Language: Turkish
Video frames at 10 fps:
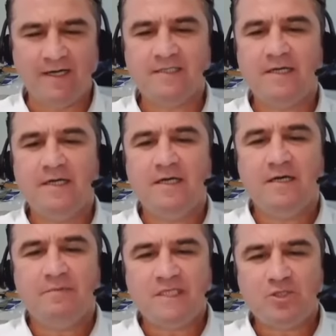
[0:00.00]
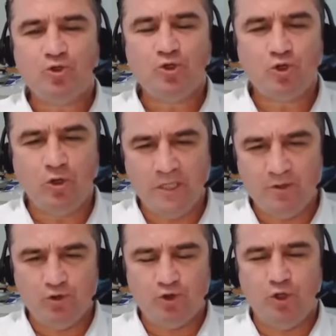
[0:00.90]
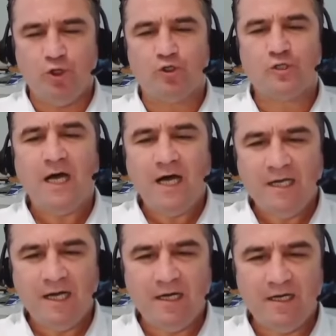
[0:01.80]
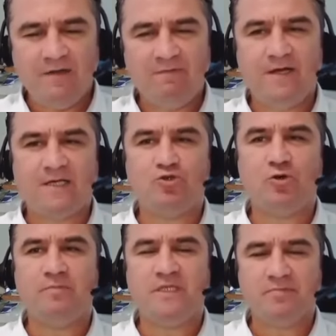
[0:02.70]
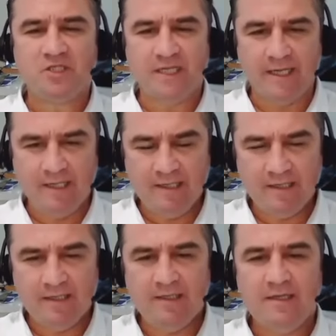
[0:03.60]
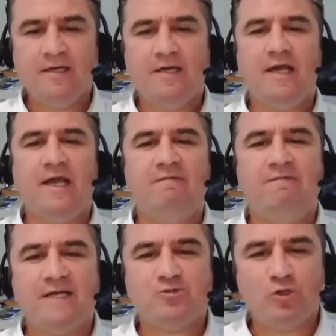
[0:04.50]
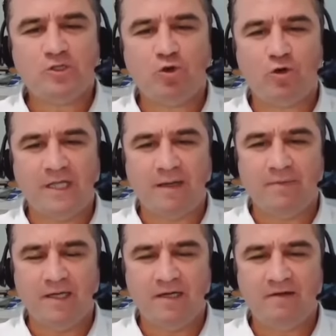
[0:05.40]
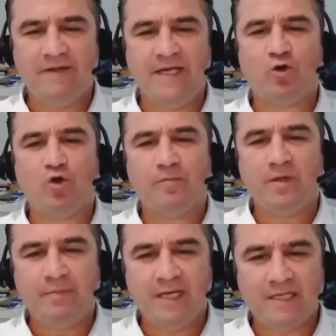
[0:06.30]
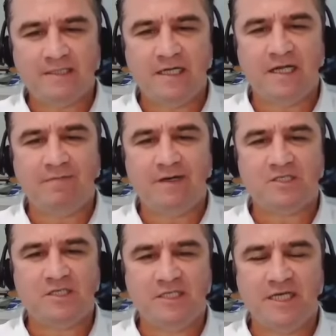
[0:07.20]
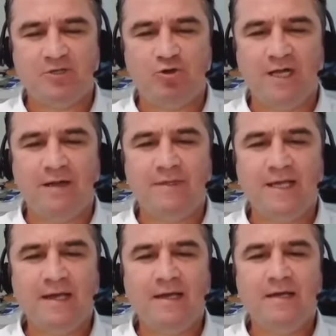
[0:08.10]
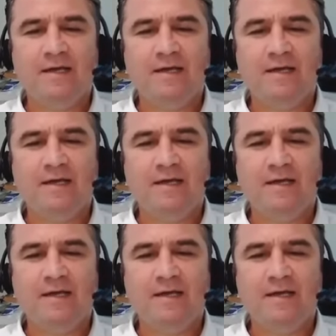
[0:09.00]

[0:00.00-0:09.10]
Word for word: var. Biz şunu söyle düşünüyoruz. Hala enflasyon bitmiş değil. Enflasyonist ortamda ve ekonominin biraz daha yavaşlayacağı dönemde